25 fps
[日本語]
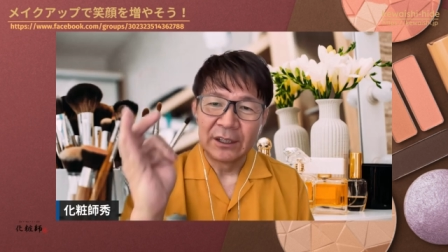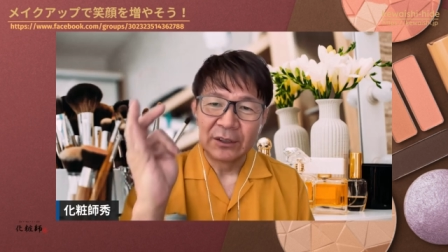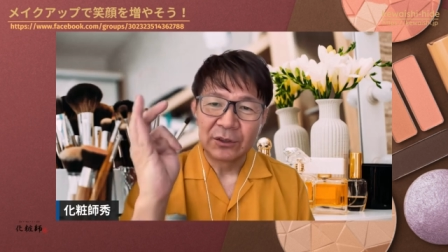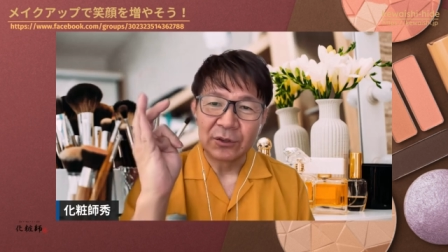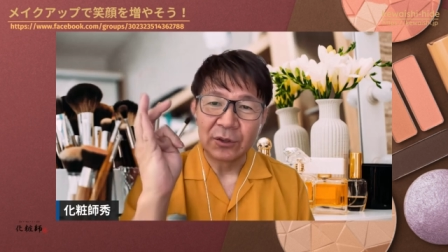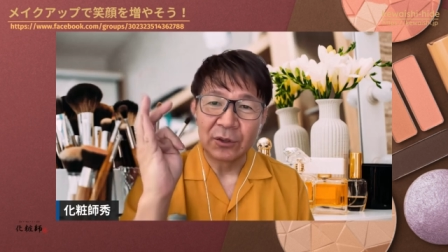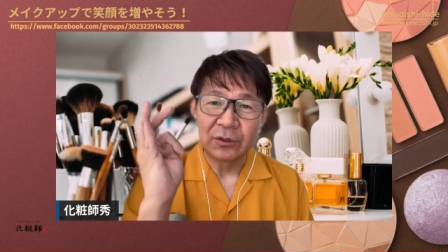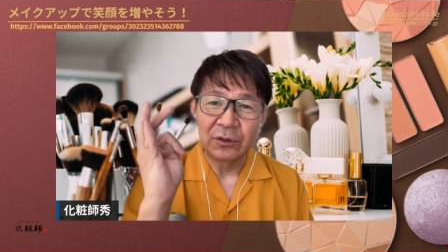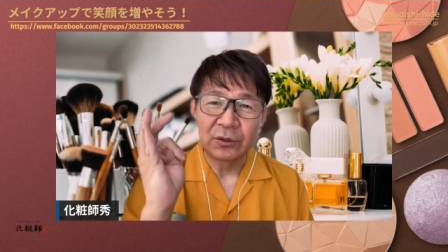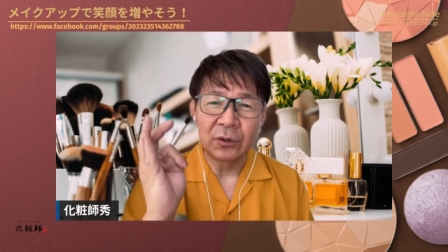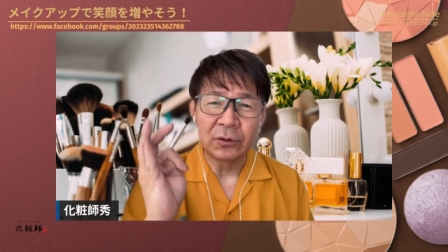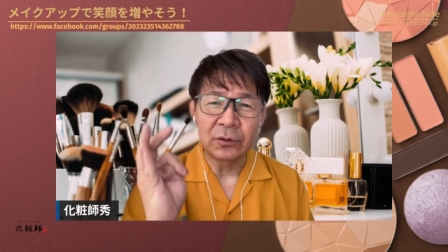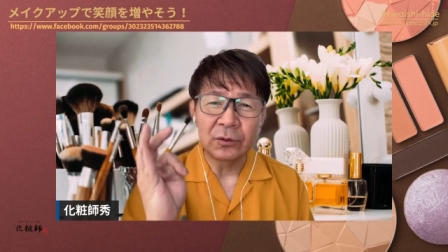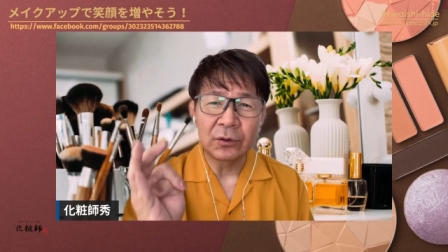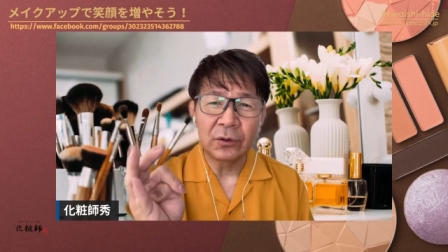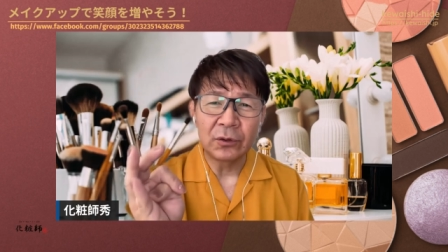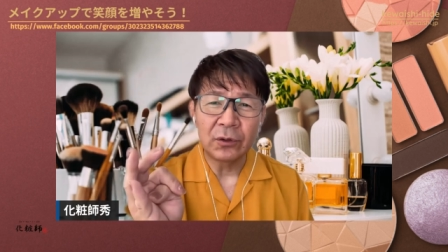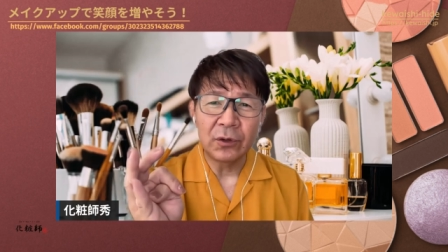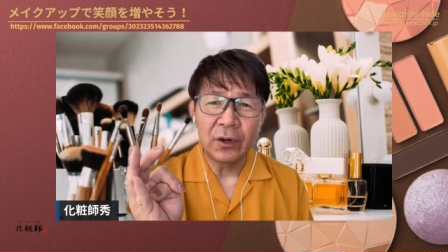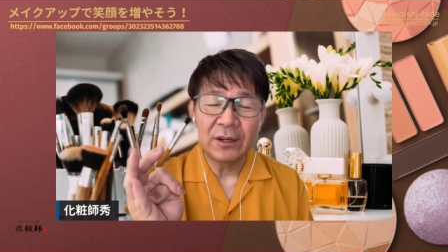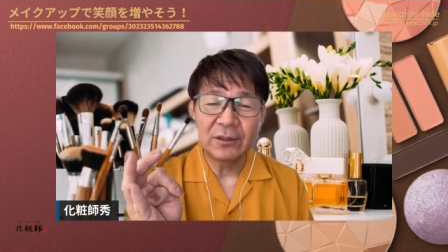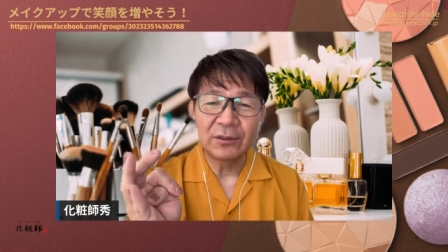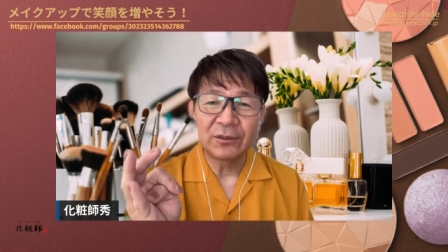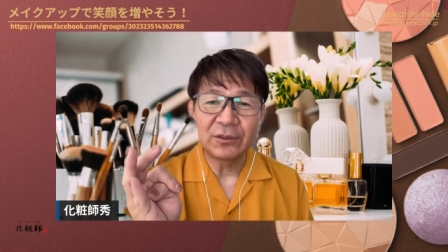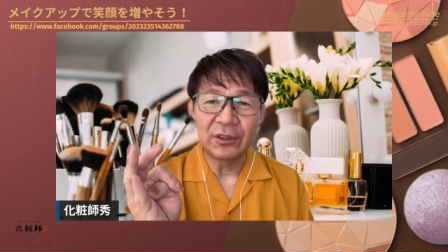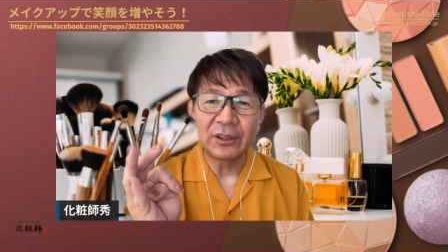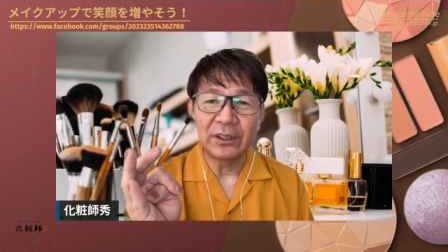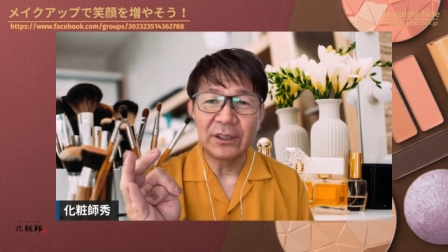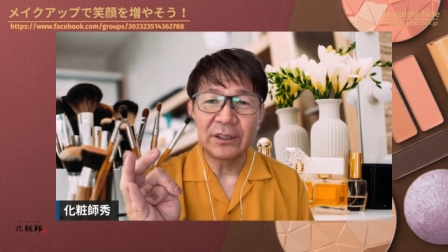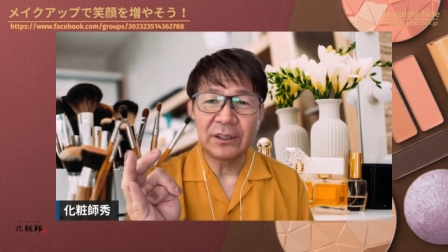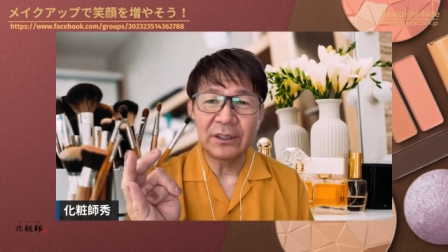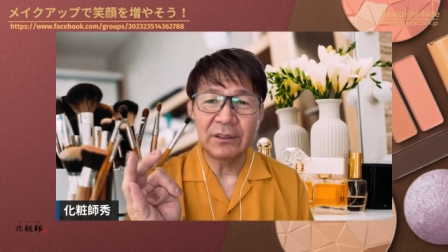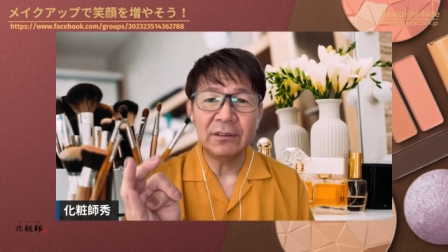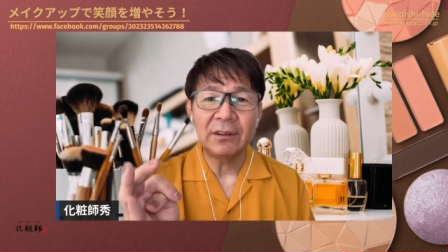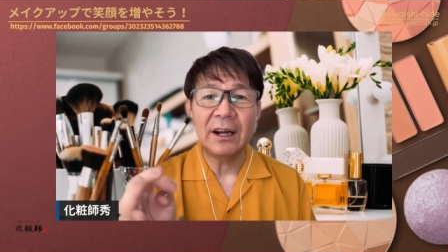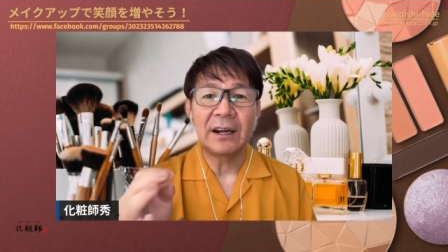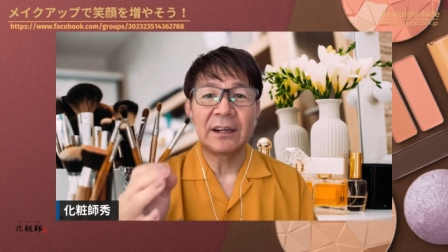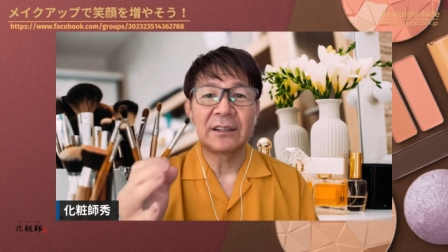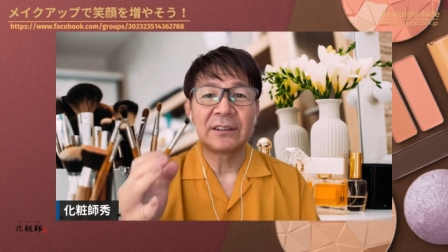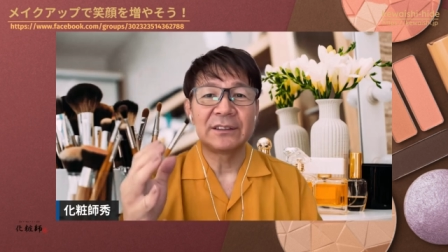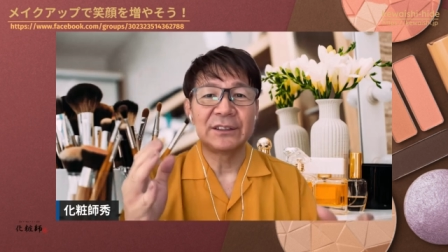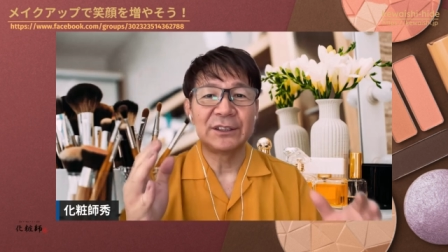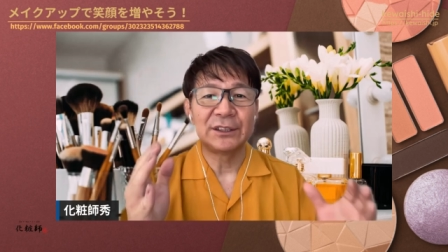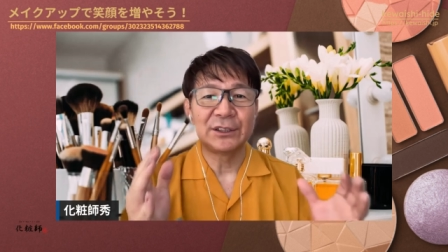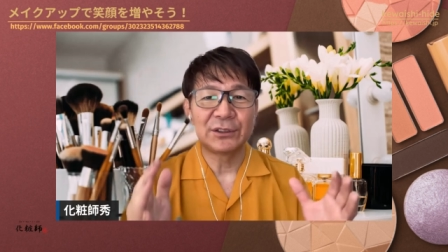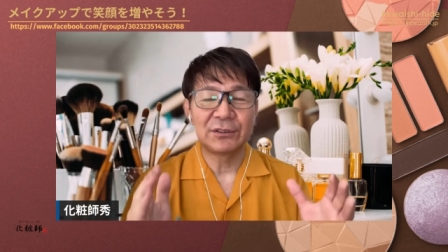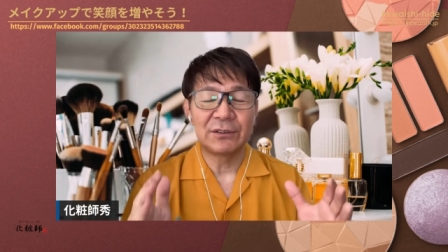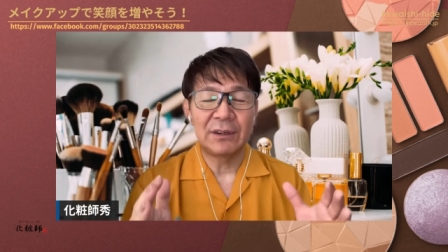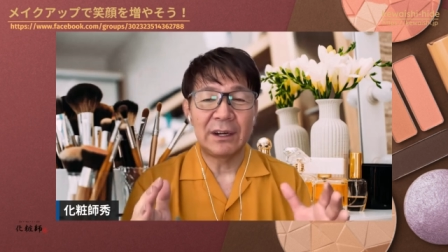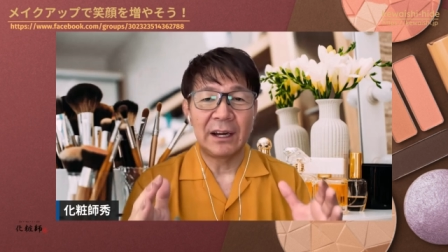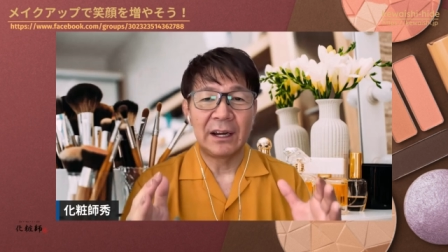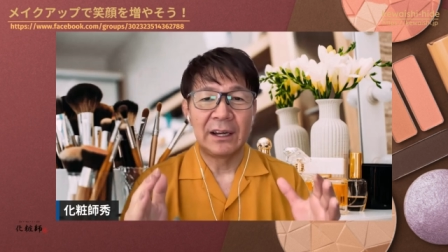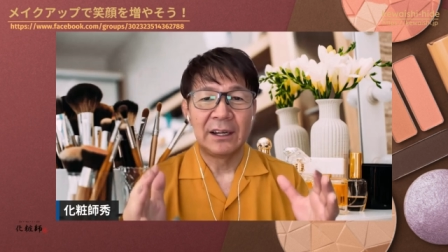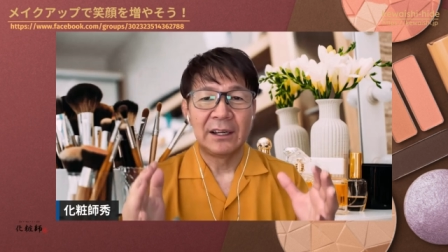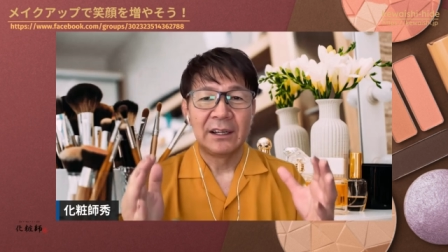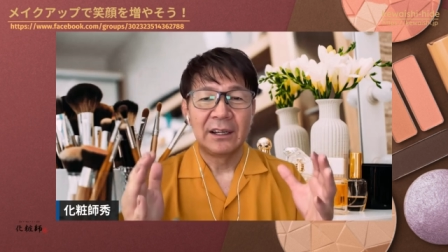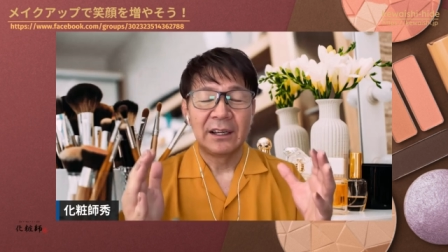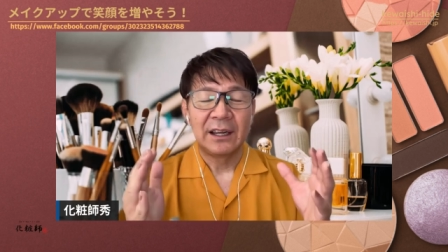この整える時っていうのが実は、